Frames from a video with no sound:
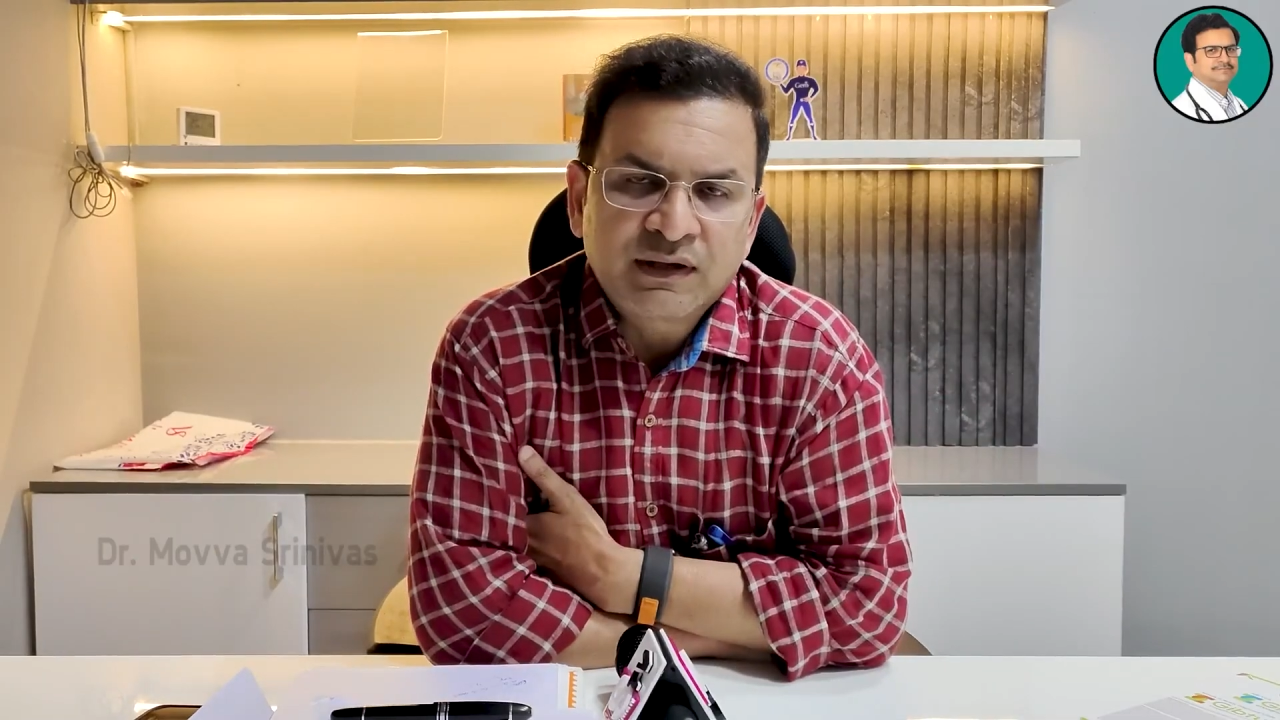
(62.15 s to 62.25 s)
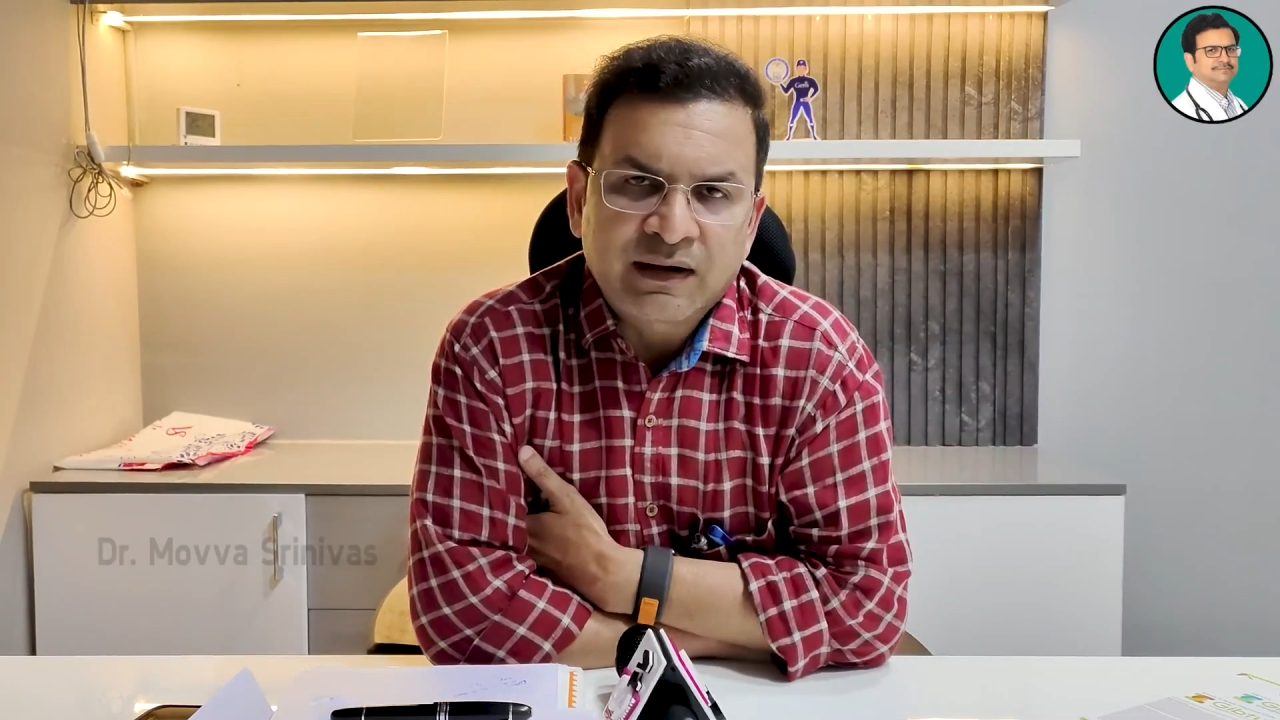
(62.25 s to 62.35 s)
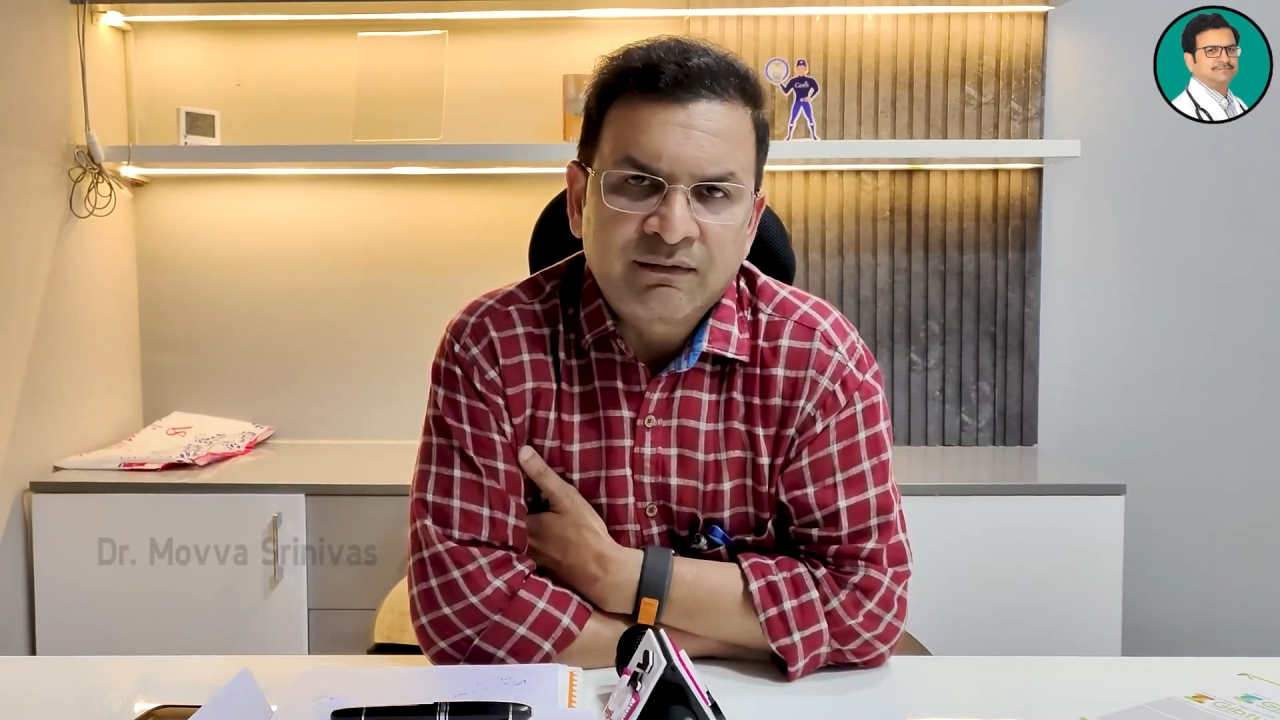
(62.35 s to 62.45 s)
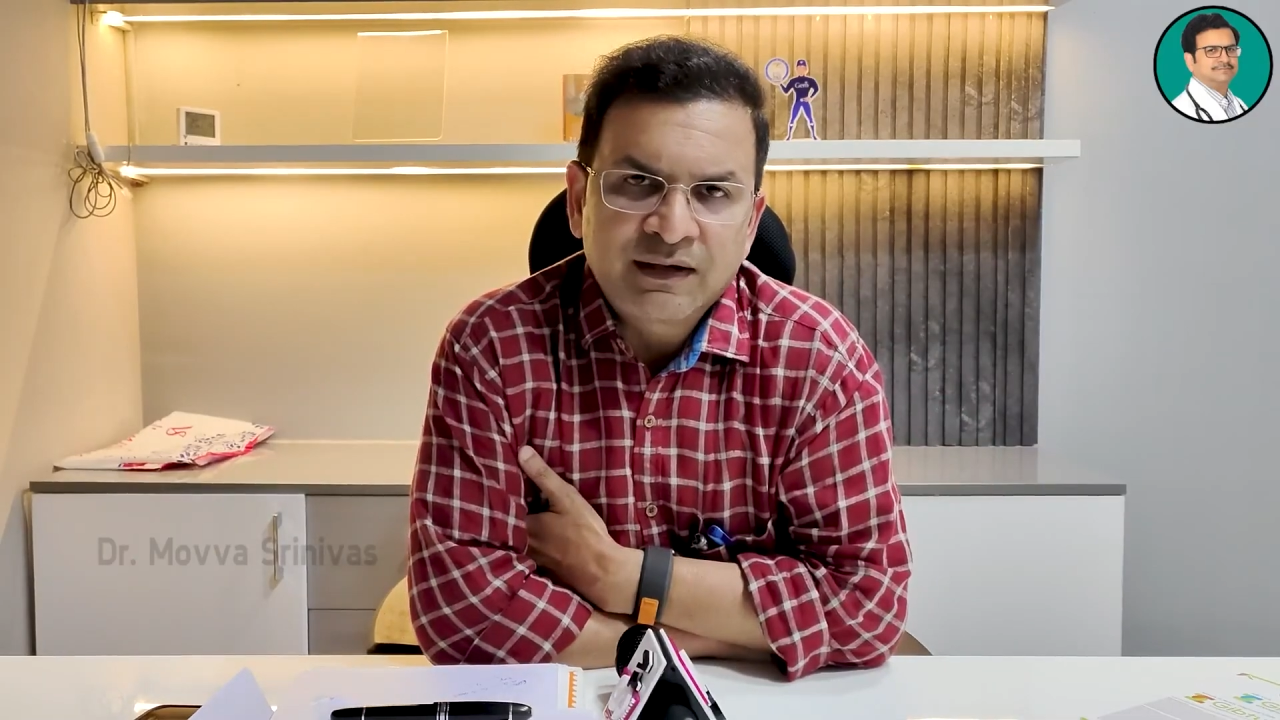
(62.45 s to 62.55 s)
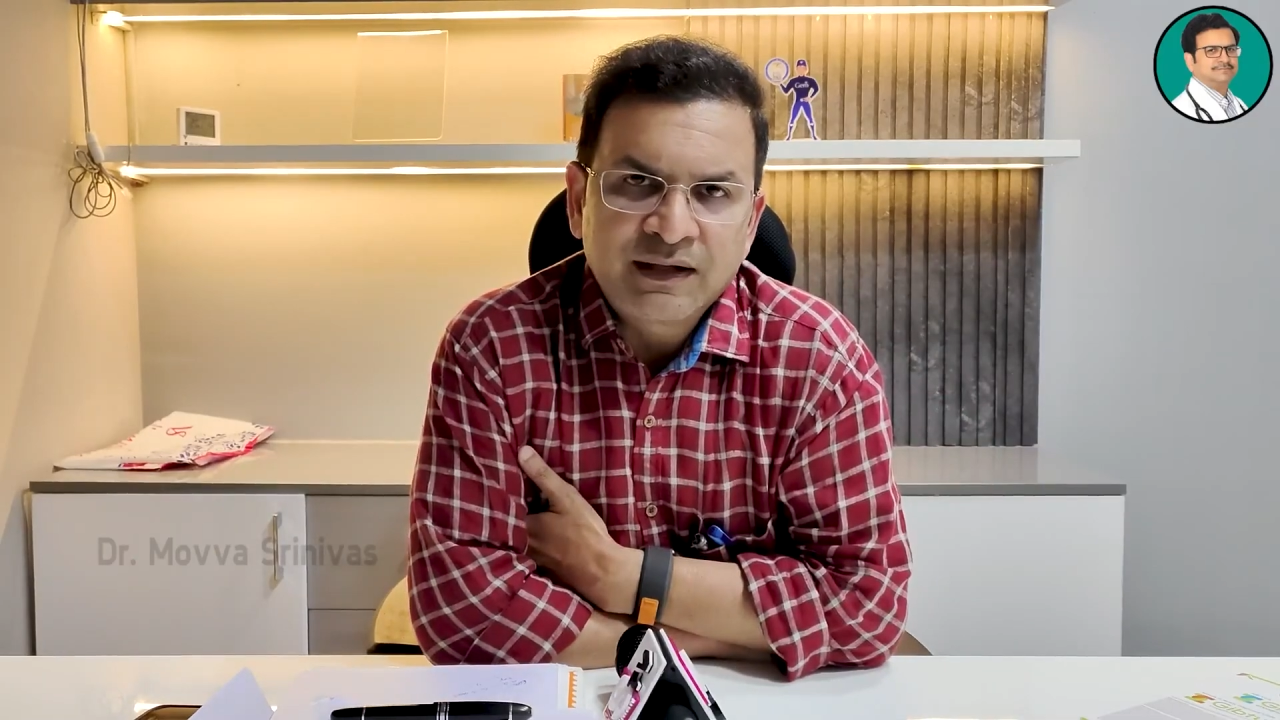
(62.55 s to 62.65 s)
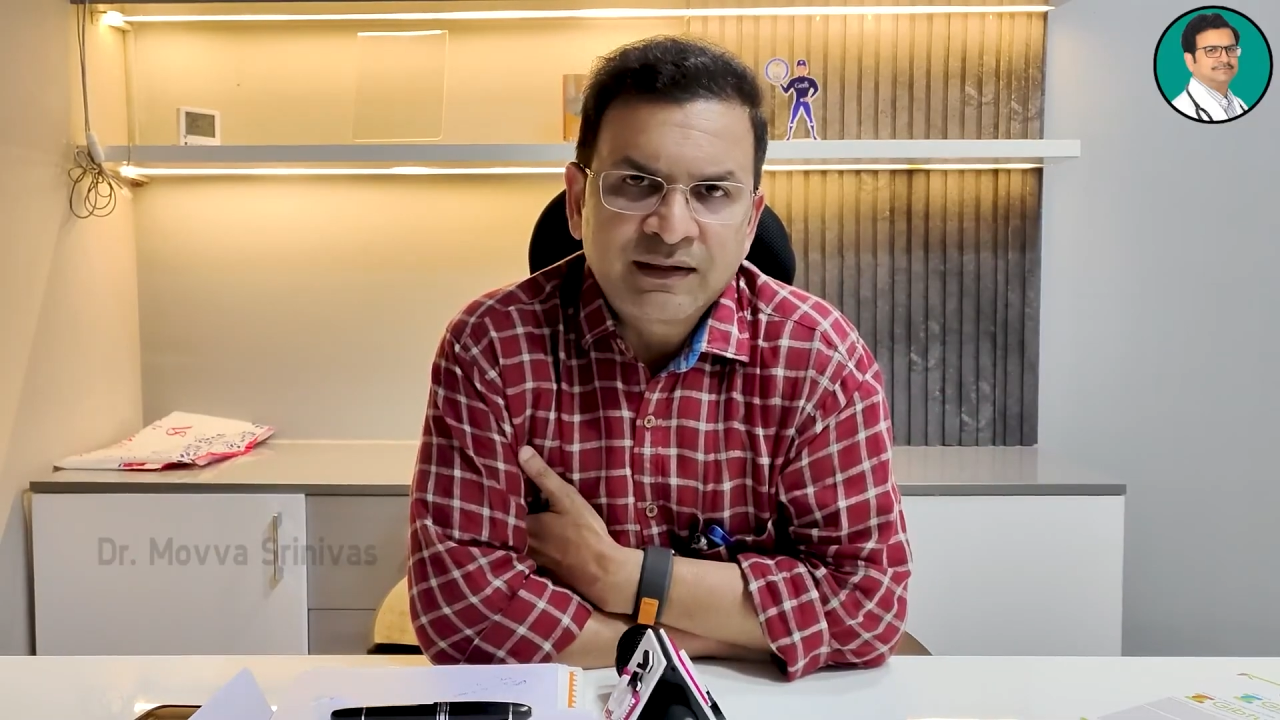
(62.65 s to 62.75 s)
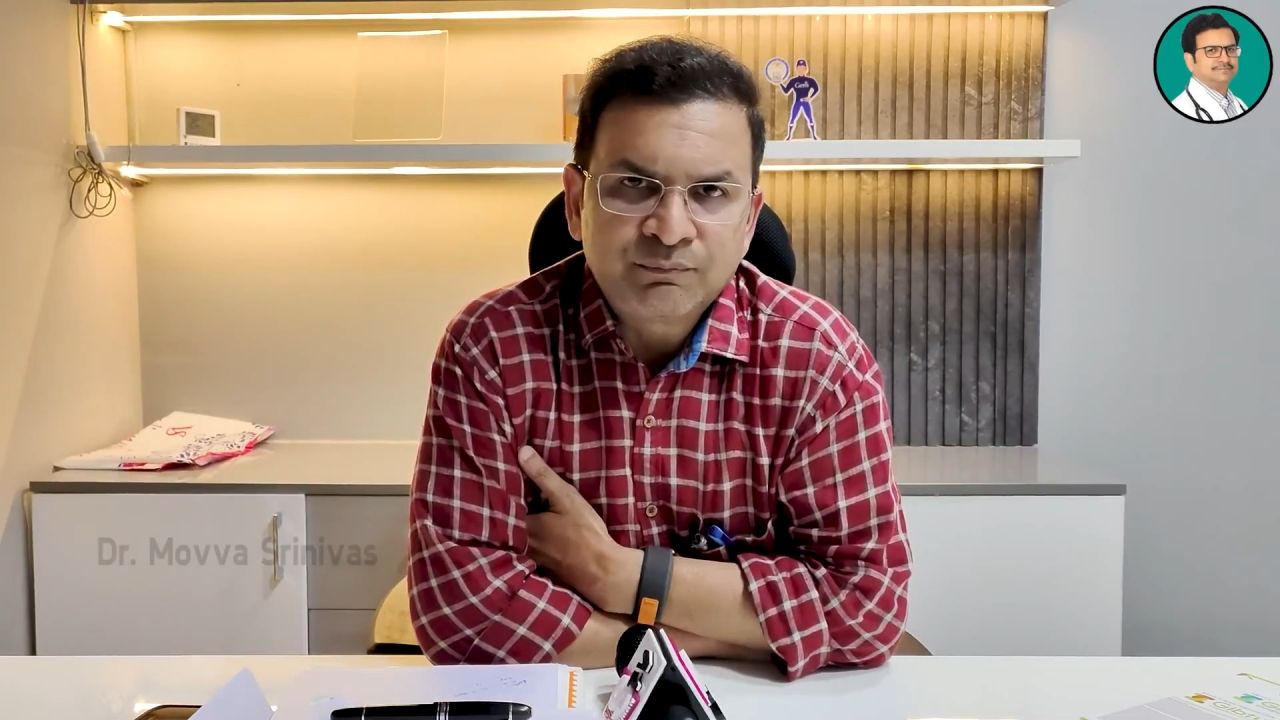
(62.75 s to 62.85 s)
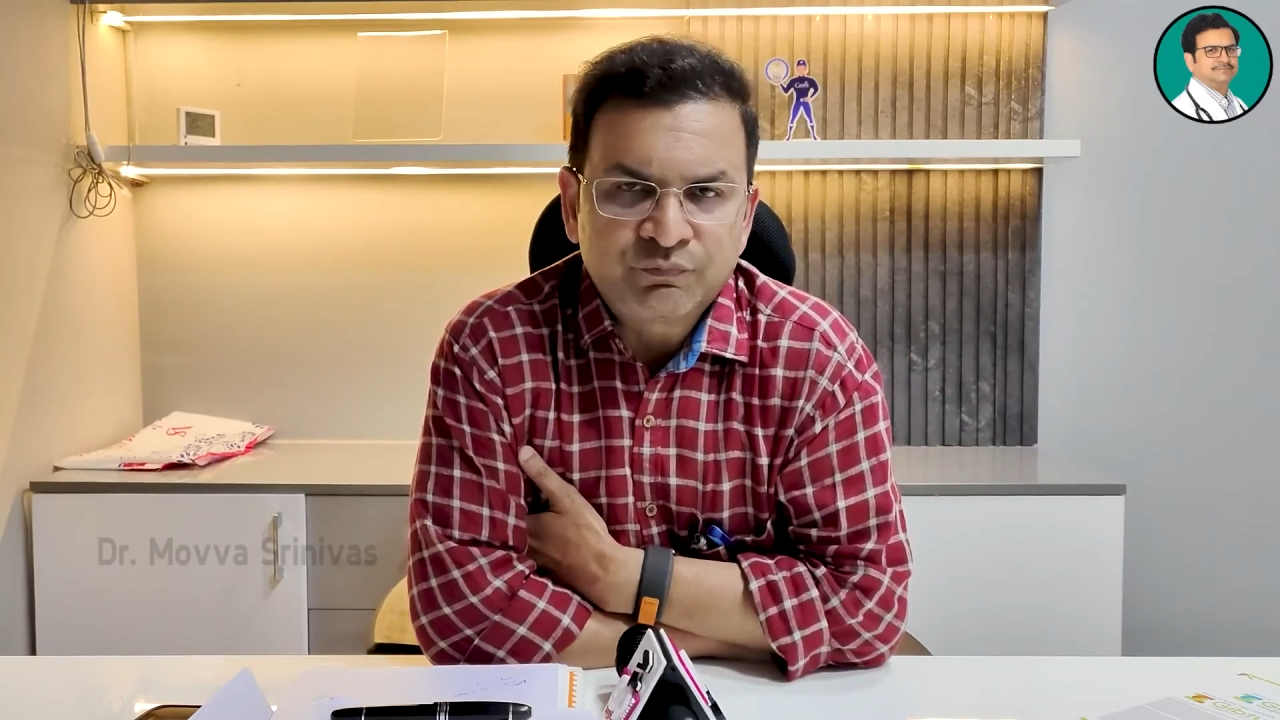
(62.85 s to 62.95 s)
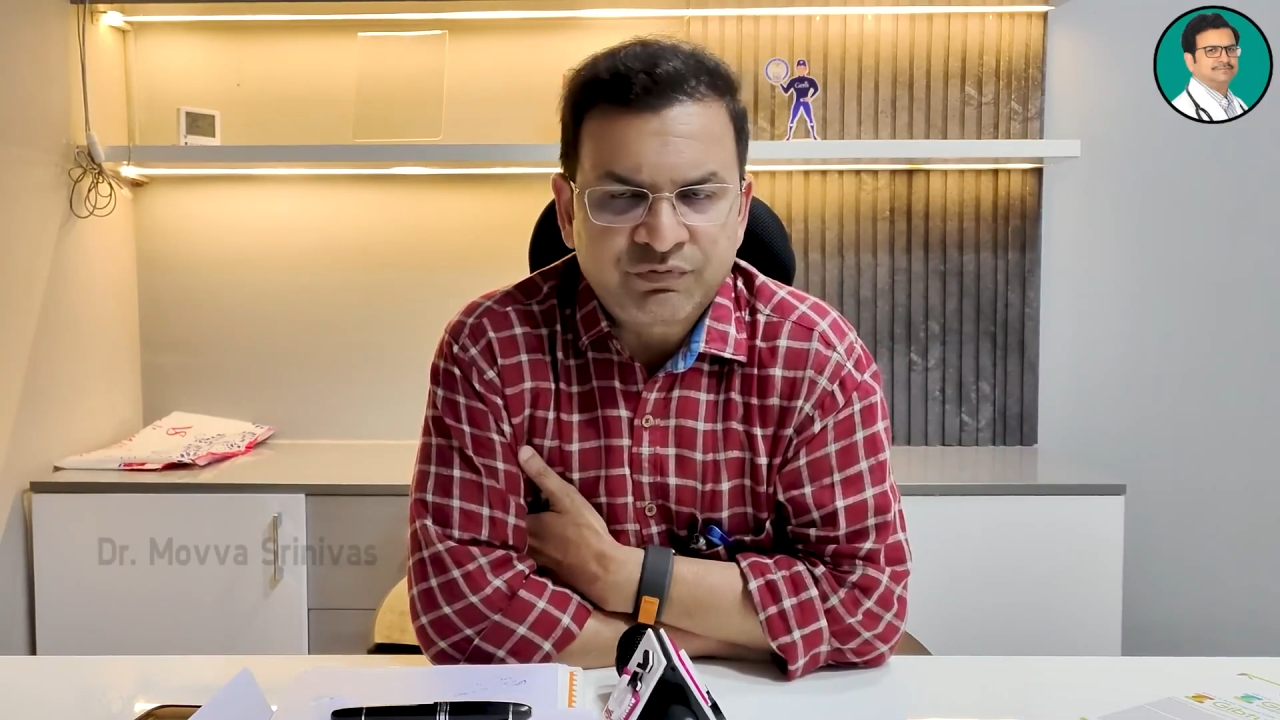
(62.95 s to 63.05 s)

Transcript: రావడానికి